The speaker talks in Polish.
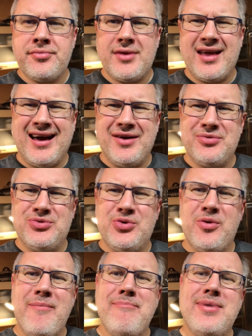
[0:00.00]
How
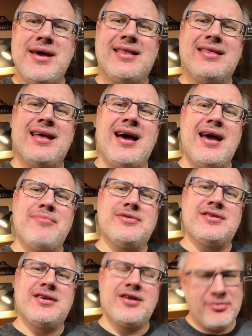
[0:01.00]
doing big time?
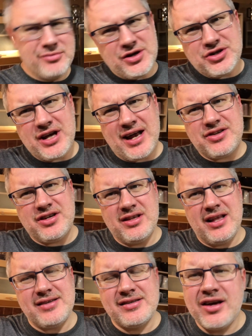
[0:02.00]
Skromne żarcie
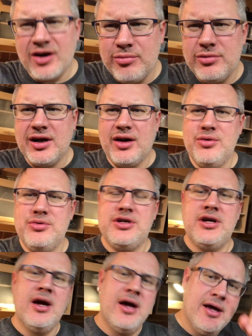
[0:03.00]
dla skromnych
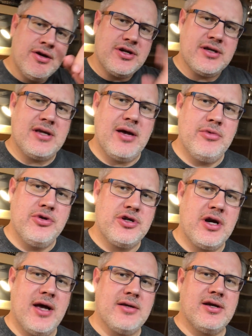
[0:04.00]
ludzi. Czasami
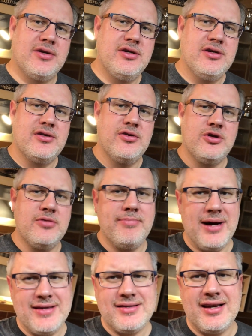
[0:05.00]
trzeba zacisnąć
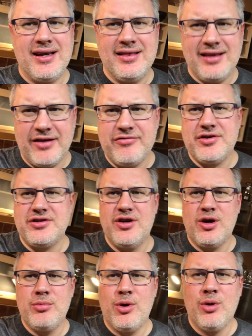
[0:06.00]
pasa i tak właśnie
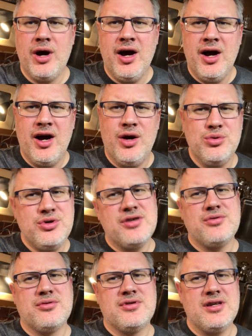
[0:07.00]
robią ludzie
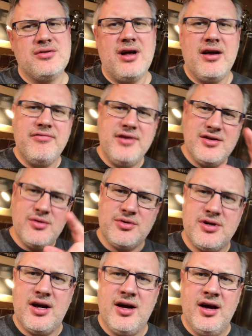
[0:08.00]
sukcesu, ale wiedzą,
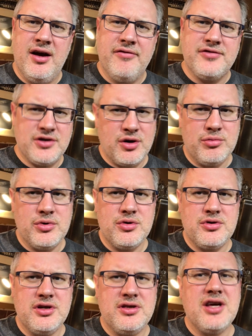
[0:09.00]
że w
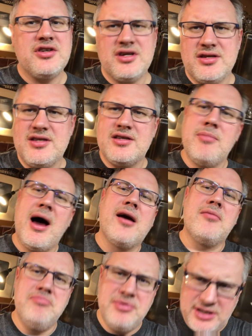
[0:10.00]
skromności też jest
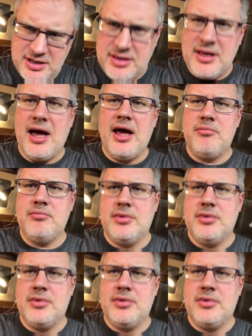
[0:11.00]
smak big time.